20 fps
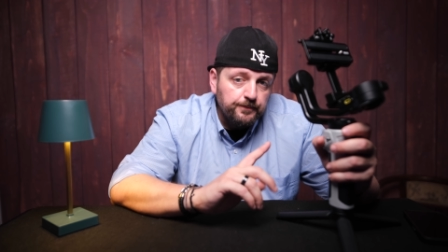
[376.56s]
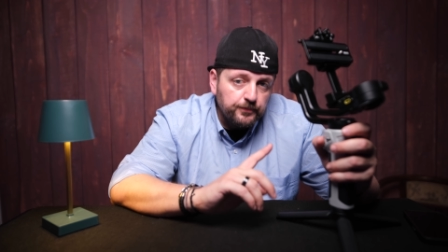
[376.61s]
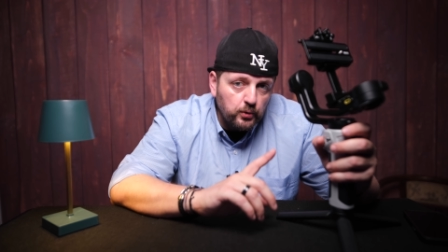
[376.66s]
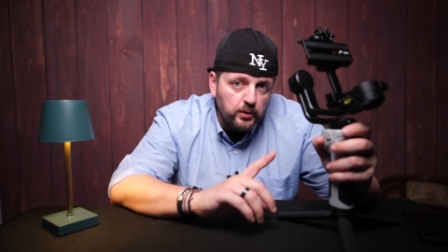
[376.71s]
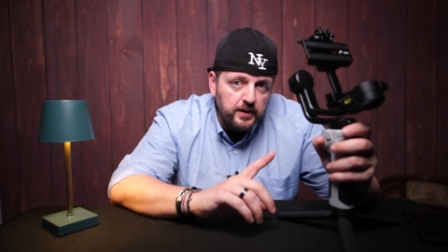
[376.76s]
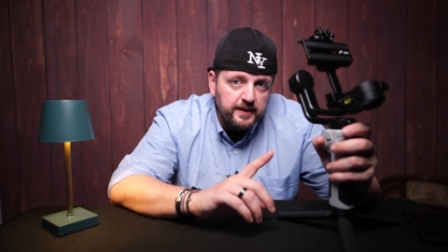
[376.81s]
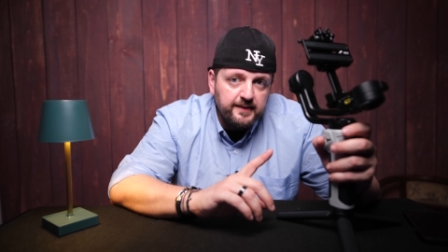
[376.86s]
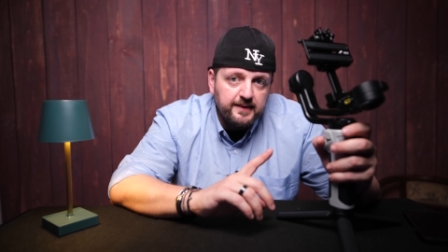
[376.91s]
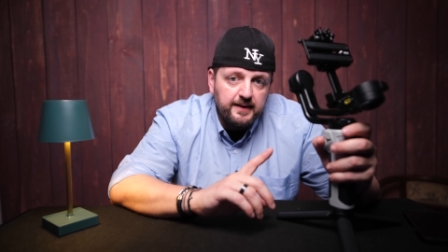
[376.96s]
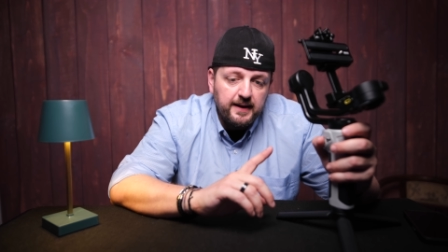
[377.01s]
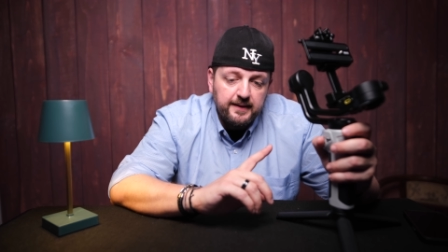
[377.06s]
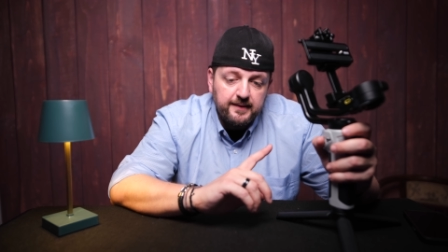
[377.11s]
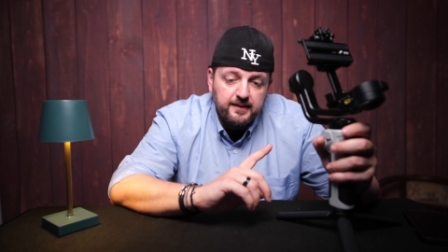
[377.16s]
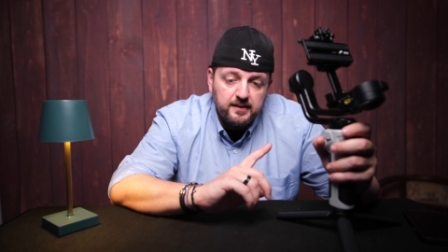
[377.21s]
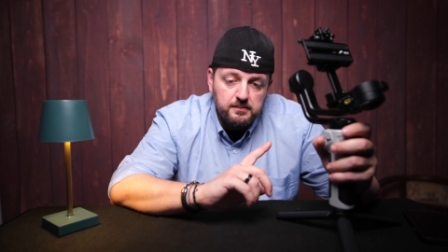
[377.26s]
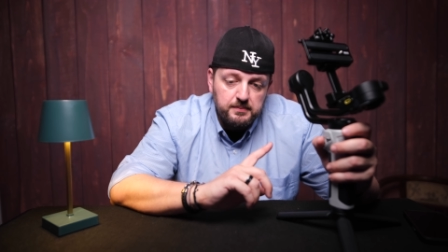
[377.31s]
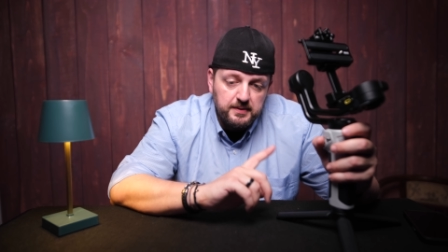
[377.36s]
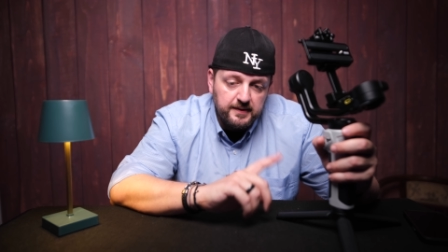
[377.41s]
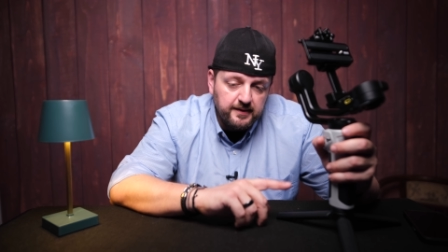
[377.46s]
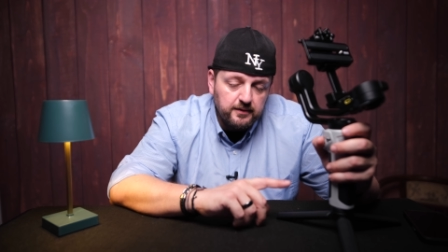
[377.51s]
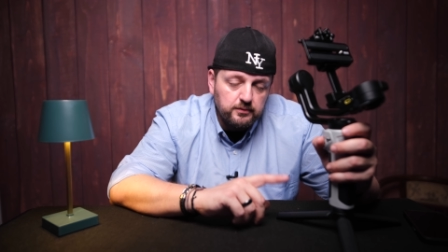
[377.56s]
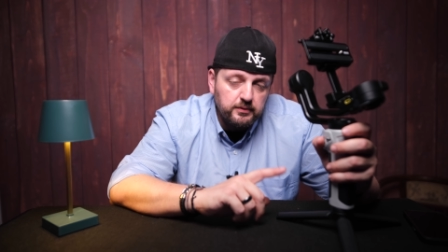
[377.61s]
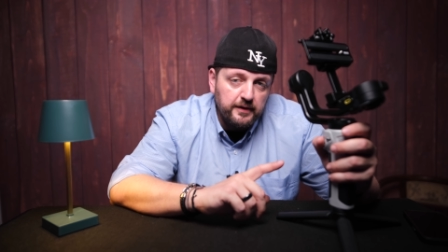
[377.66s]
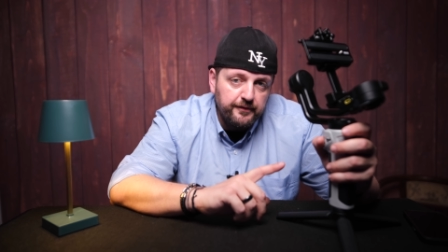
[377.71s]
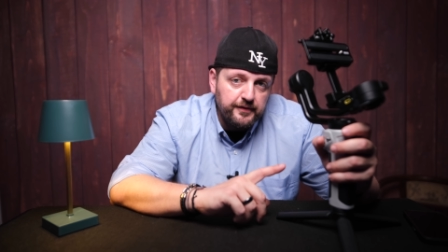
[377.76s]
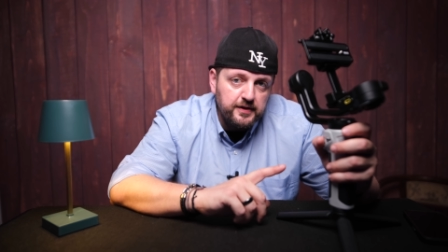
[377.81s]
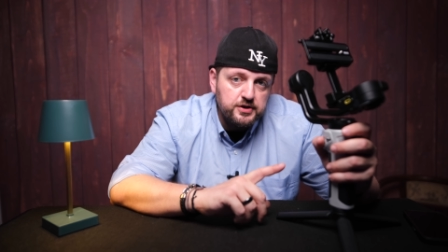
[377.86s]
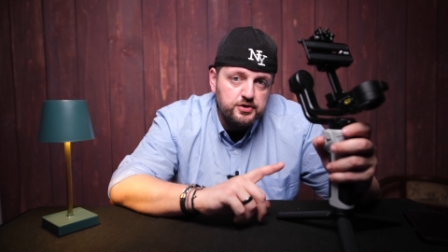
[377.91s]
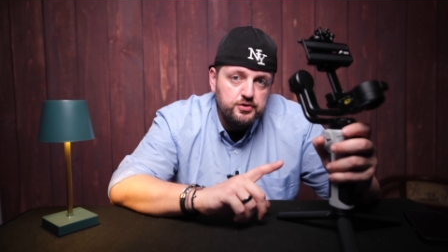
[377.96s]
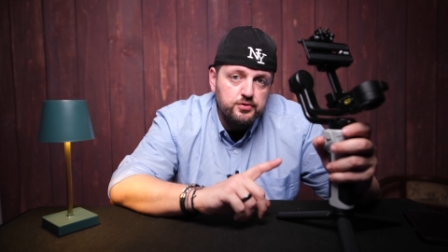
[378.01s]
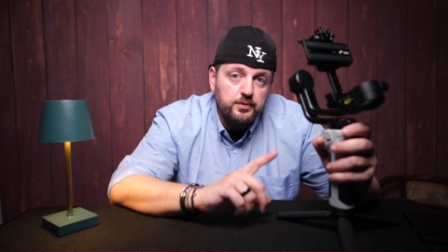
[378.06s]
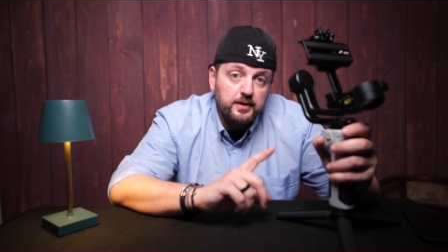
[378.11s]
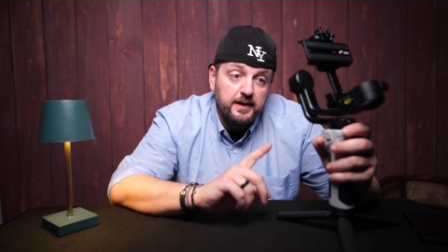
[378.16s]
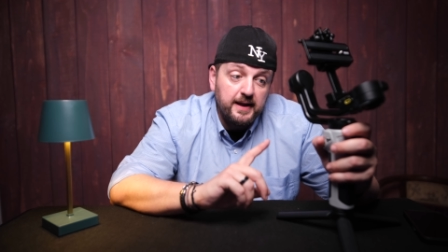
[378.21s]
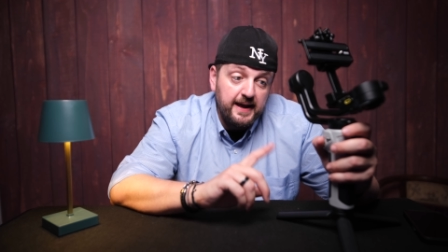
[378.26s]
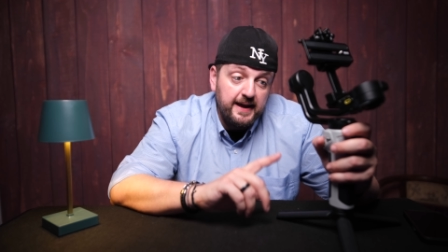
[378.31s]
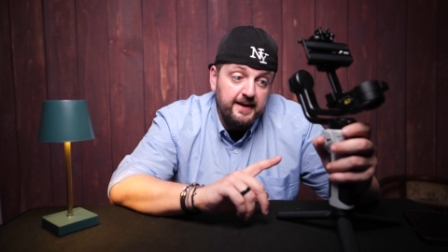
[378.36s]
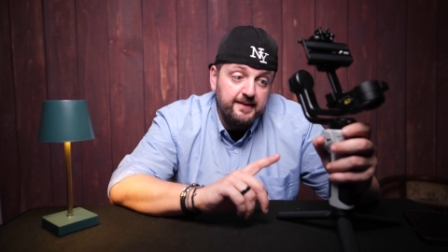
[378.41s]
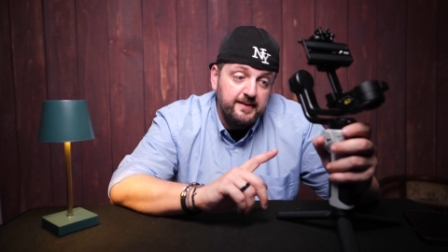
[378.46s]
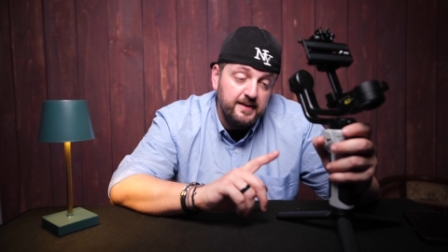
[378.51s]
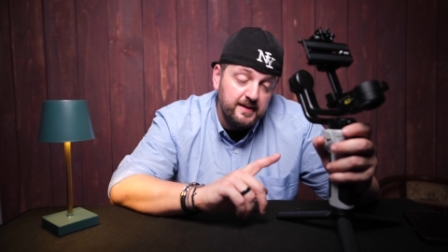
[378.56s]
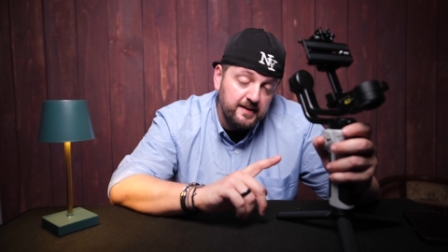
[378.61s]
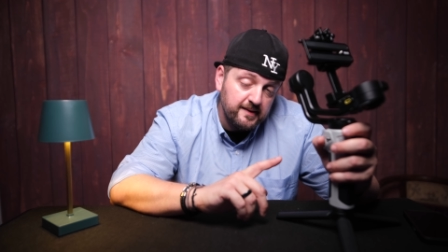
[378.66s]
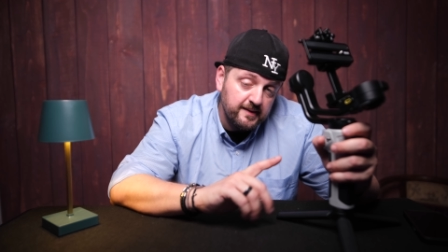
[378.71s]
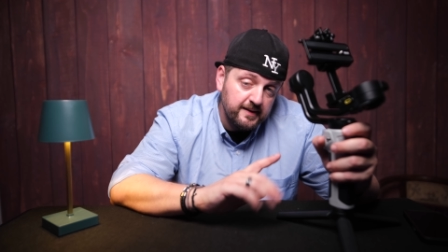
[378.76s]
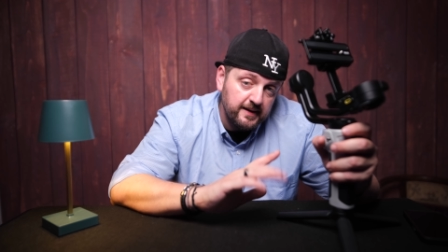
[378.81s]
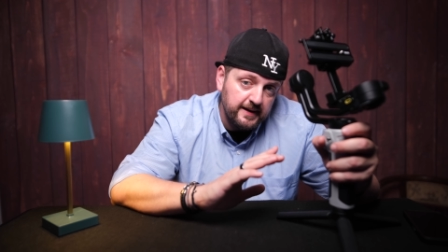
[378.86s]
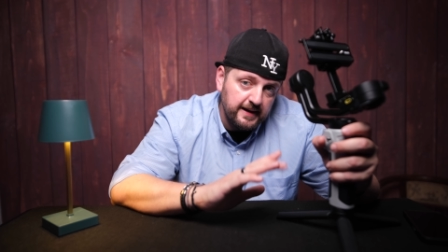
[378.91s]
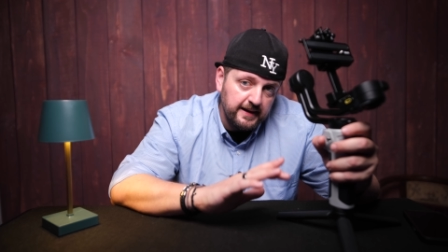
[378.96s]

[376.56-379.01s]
Questa sarebbe stata una feature che esiste